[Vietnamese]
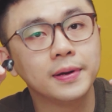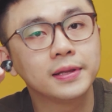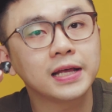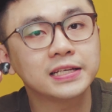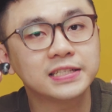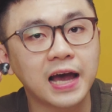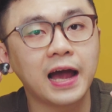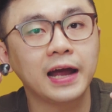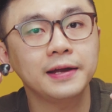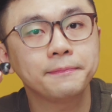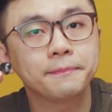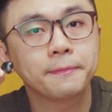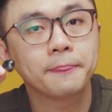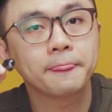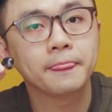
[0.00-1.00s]
ở bên tay trái
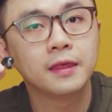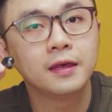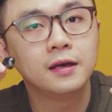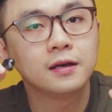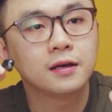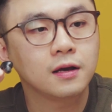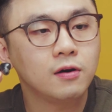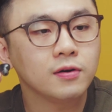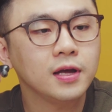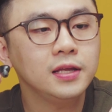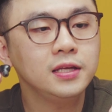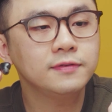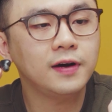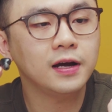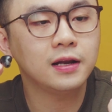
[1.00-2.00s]
có nghĩa
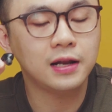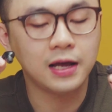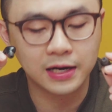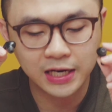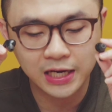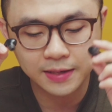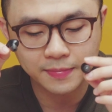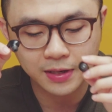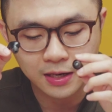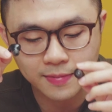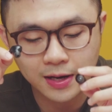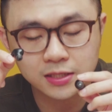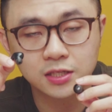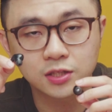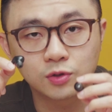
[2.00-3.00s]
như vậy là khi mà các
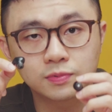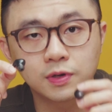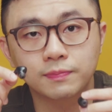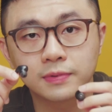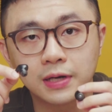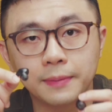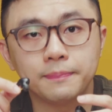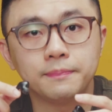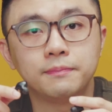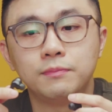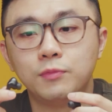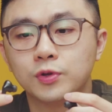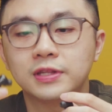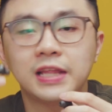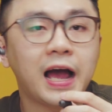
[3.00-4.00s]
bạn sử dụng độc lập
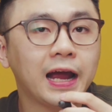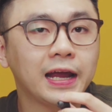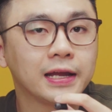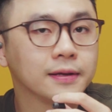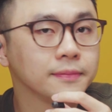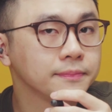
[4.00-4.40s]
một tay